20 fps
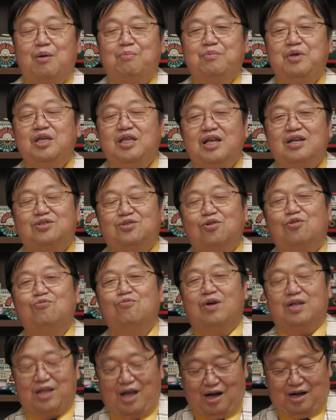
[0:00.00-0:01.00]
まあ、見て
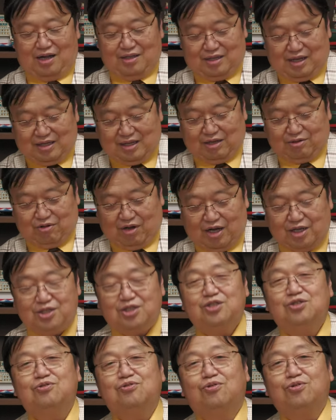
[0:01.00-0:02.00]
損はなかったなと、は
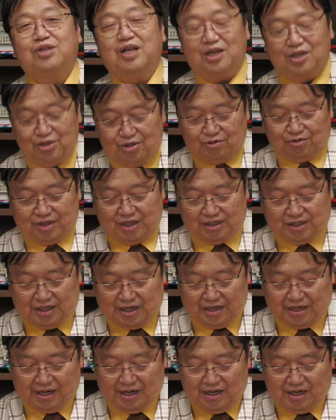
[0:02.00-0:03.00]
ちじゅうごてん以上です
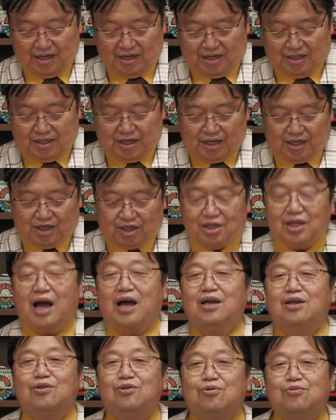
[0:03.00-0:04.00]
からで期
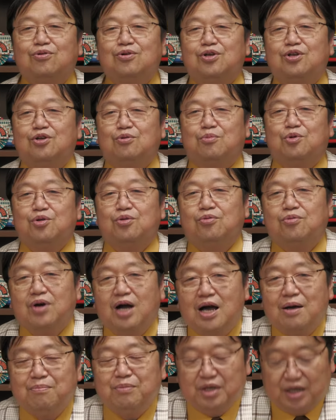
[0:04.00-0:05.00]
待通りのもの
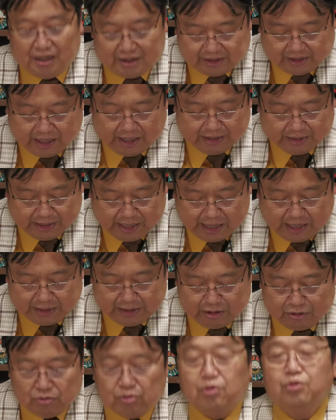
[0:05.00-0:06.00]
が見れた
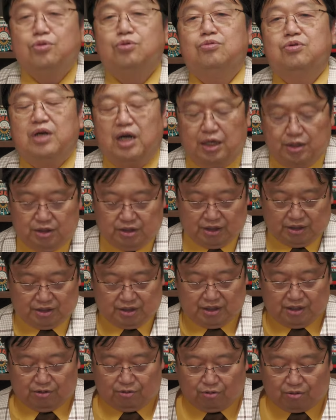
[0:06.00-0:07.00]
なという感じで
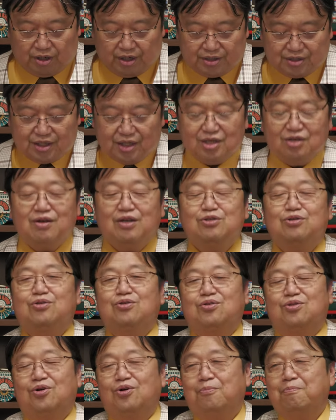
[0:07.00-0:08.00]
すね。ここから先は
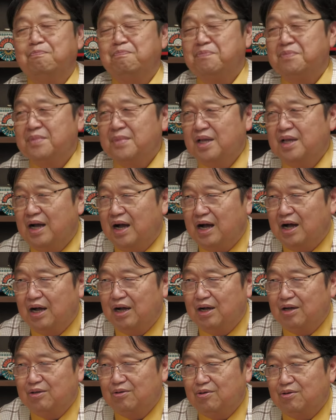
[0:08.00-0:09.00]
ちょっと
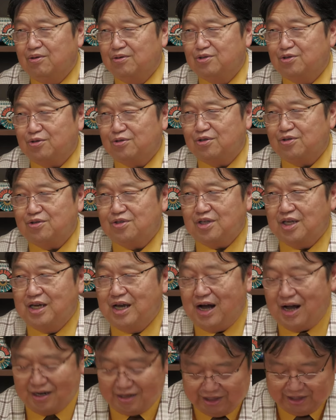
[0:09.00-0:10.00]
あのちょっとずつ
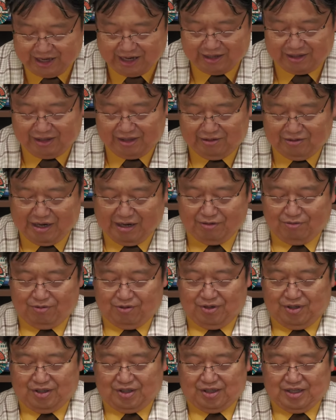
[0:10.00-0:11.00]
批判になる
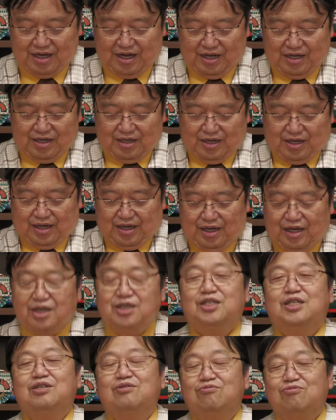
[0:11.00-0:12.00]
のですね「
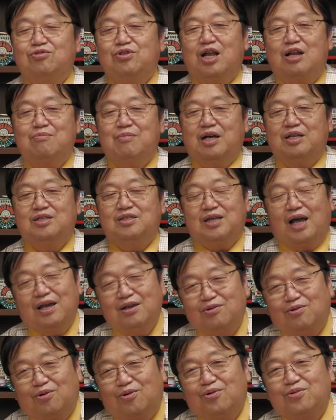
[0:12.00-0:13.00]
えー、シン・ウルトラマン
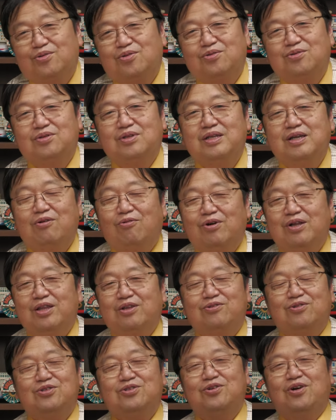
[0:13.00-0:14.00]
最高!」で岡
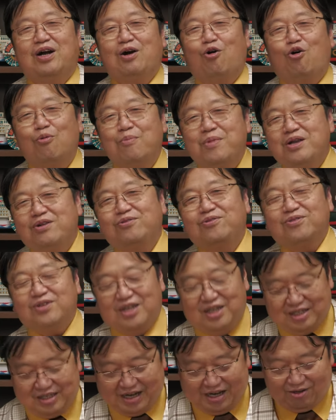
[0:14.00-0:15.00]
田斗司夫が褒めるのを聞
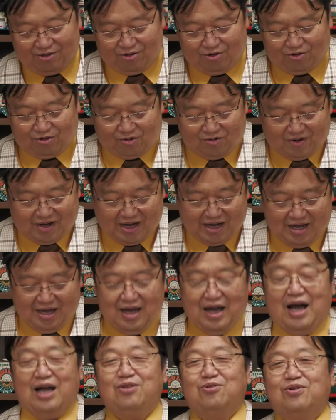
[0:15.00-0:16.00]
きたいという人は
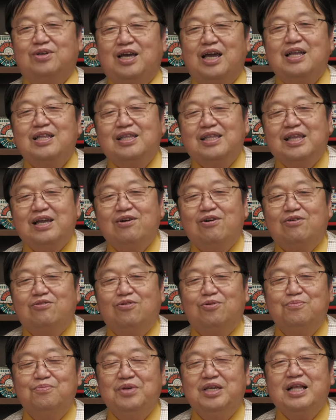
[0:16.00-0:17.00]
あの限定
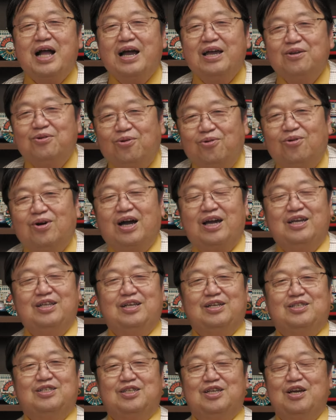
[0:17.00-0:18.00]
を見ない方がいい
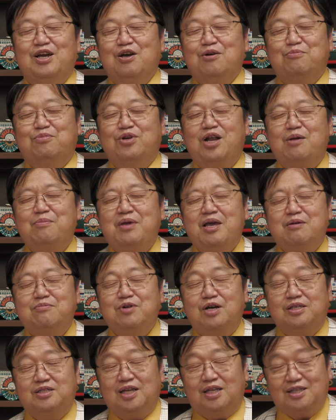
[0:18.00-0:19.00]
ですし、
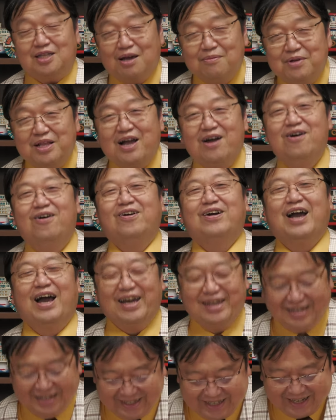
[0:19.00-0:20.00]
プレミアムは絶対見ない方
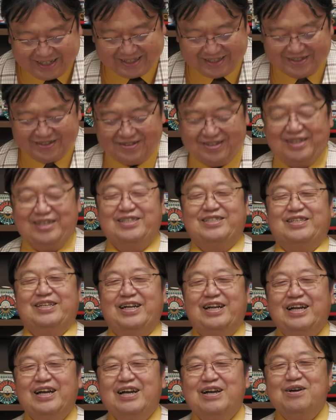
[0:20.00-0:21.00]
がいいですのでです
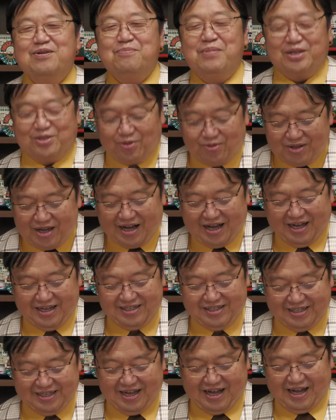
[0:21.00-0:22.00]
ね、まあそんな
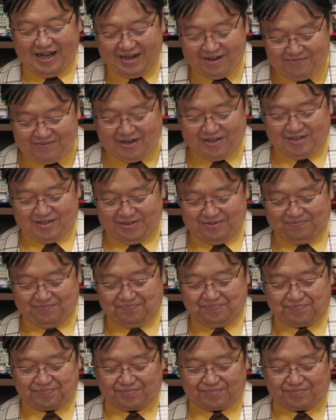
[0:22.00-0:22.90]
感じであります。